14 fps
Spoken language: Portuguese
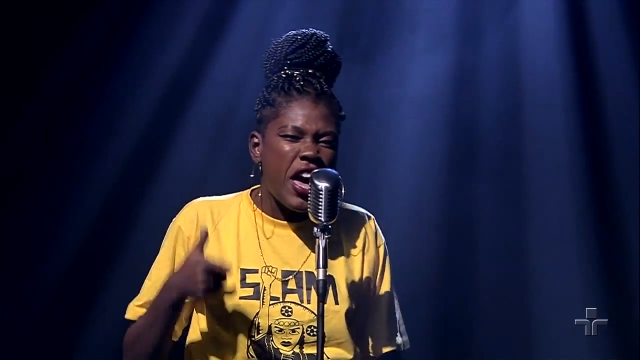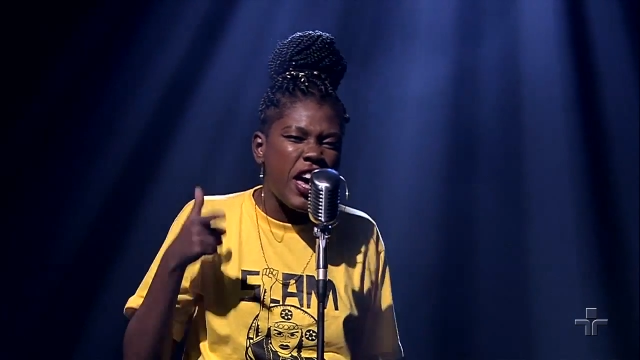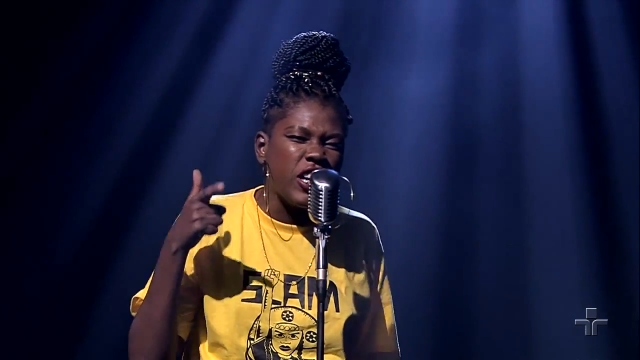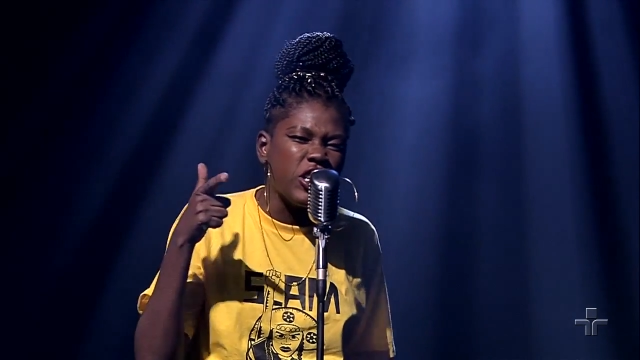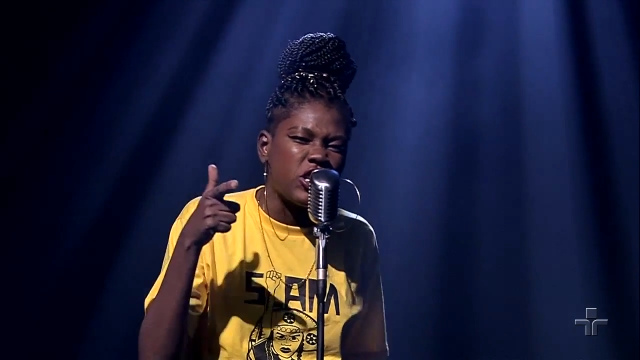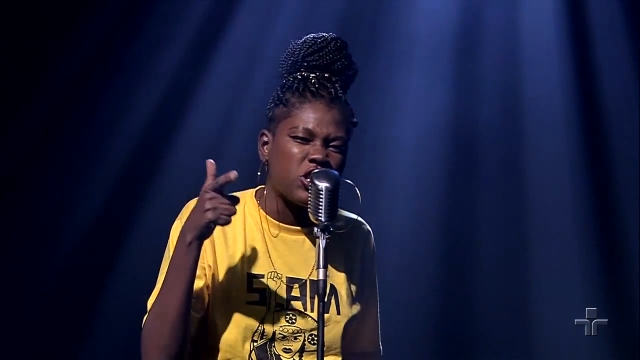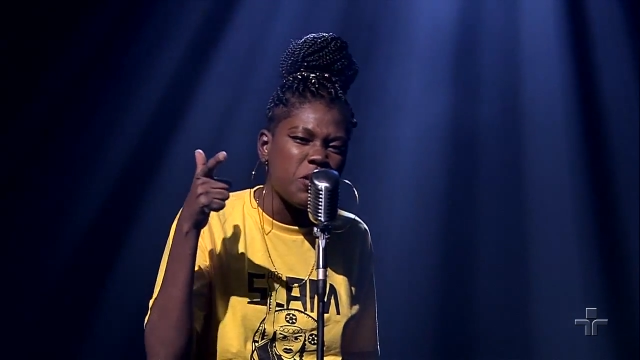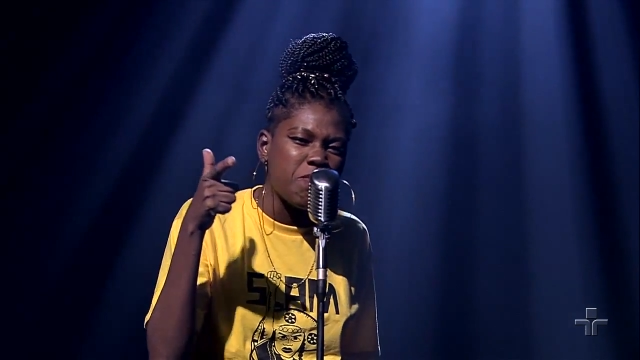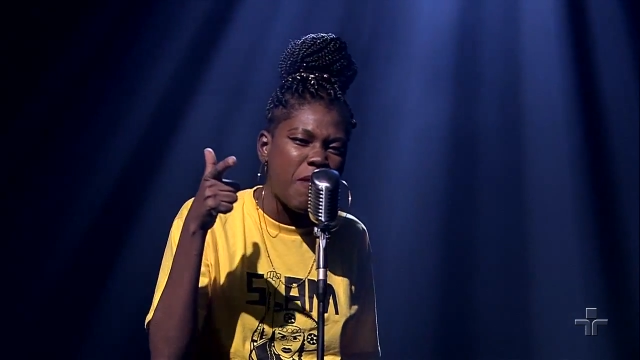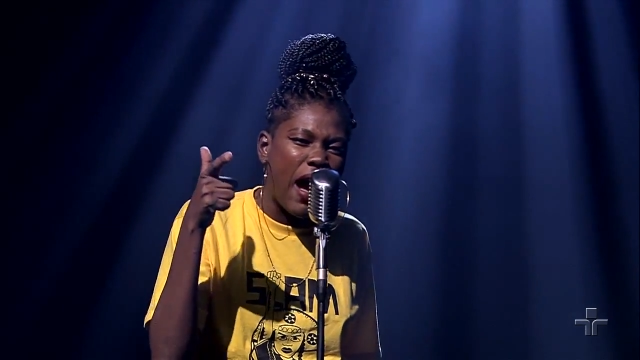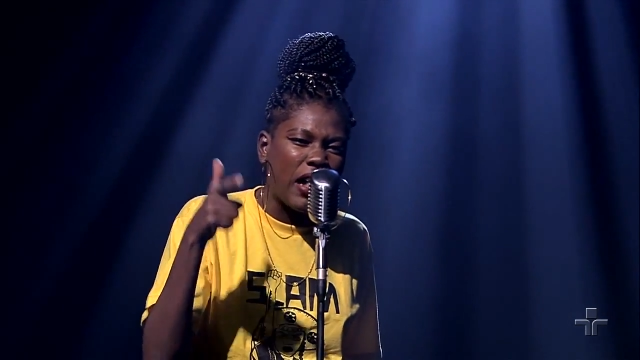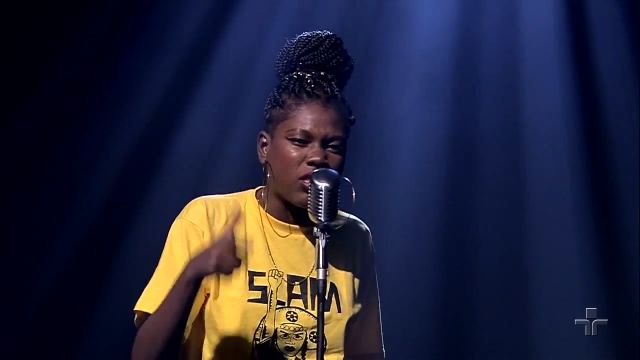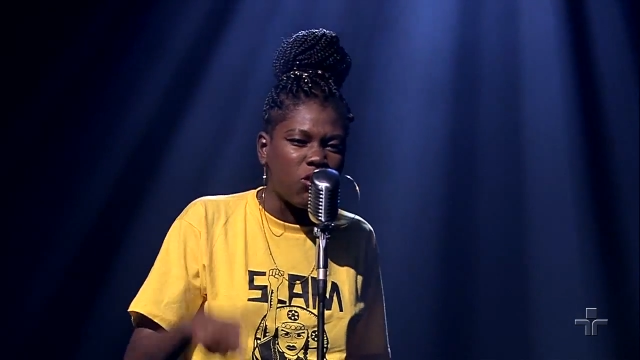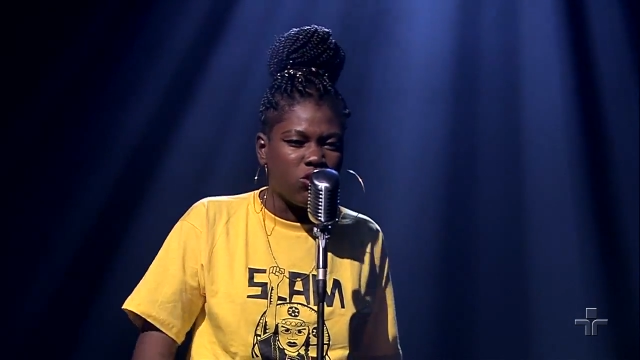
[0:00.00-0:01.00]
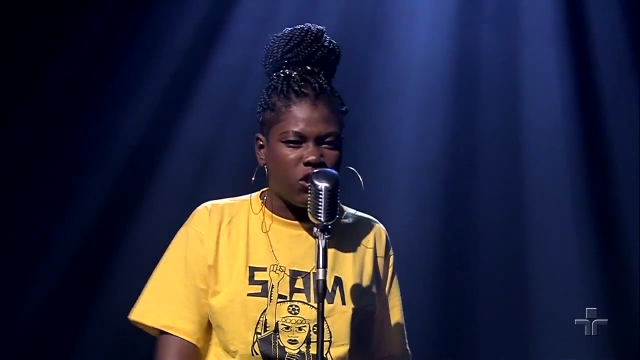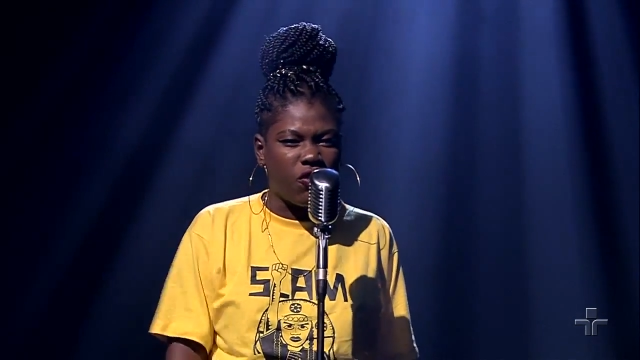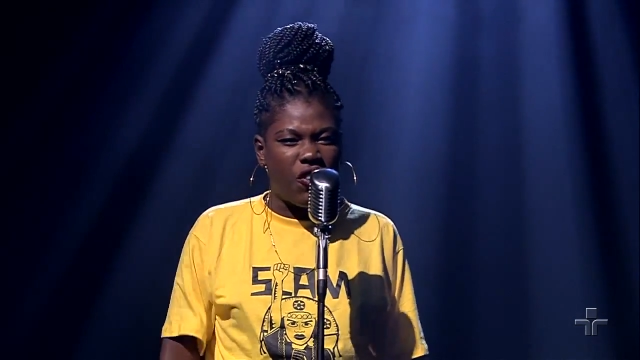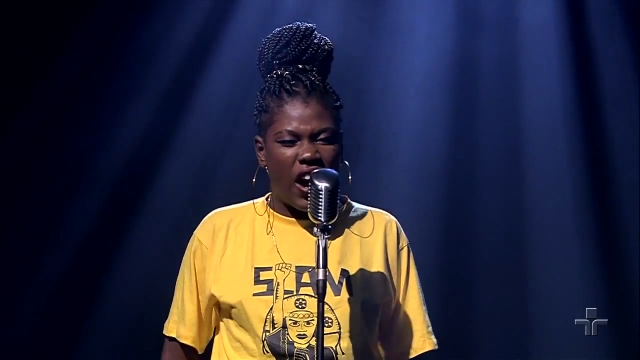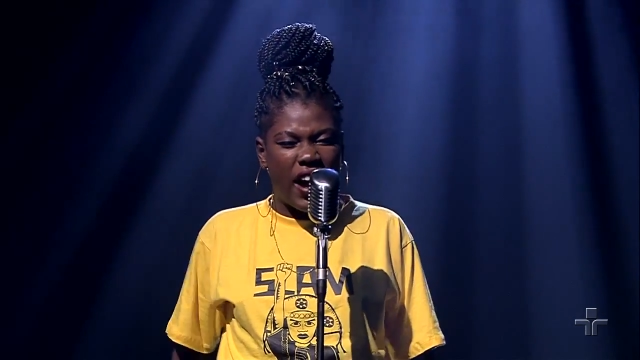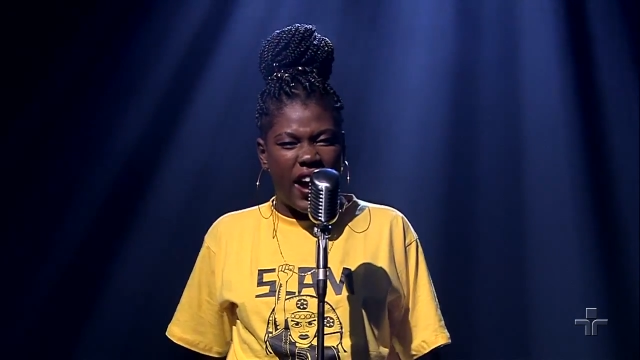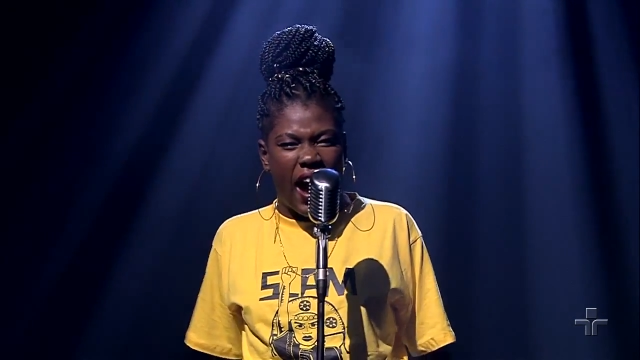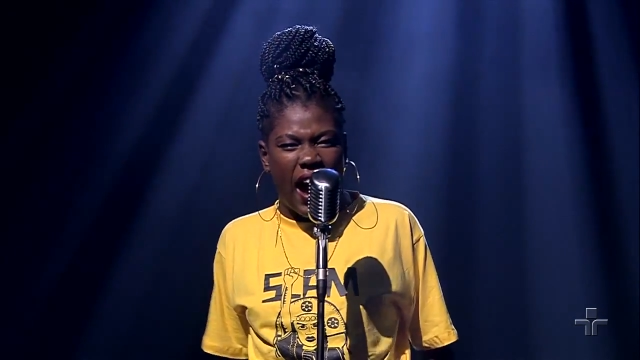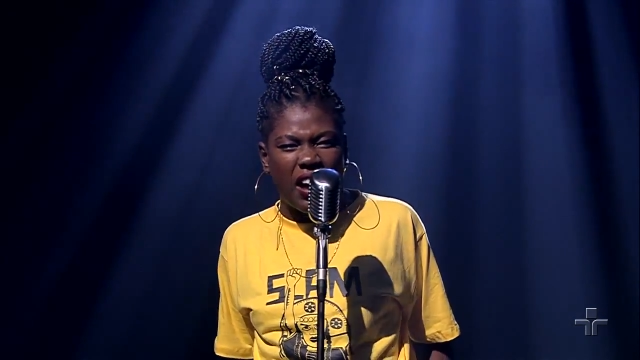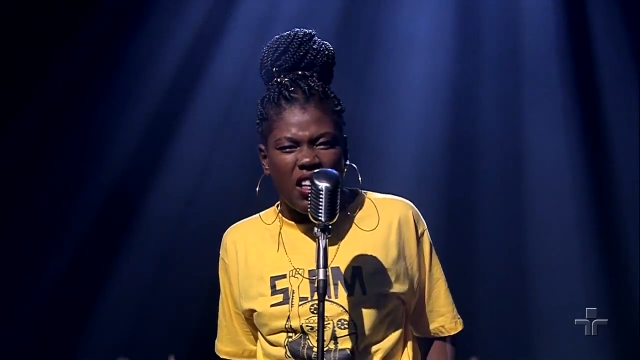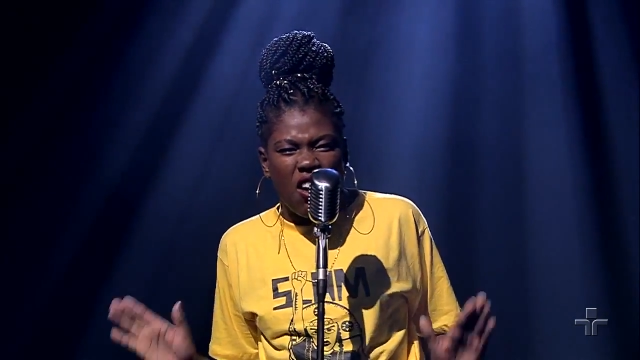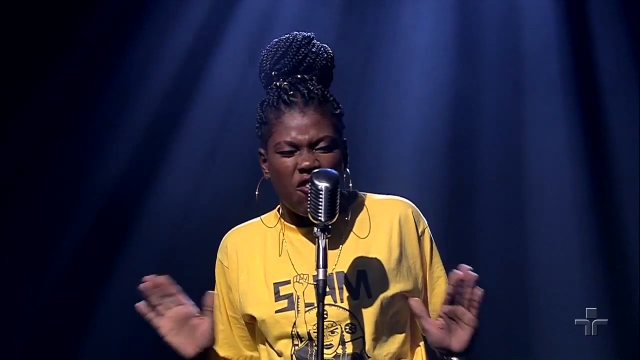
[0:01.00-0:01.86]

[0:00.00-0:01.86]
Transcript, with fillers: eles te matam devagar.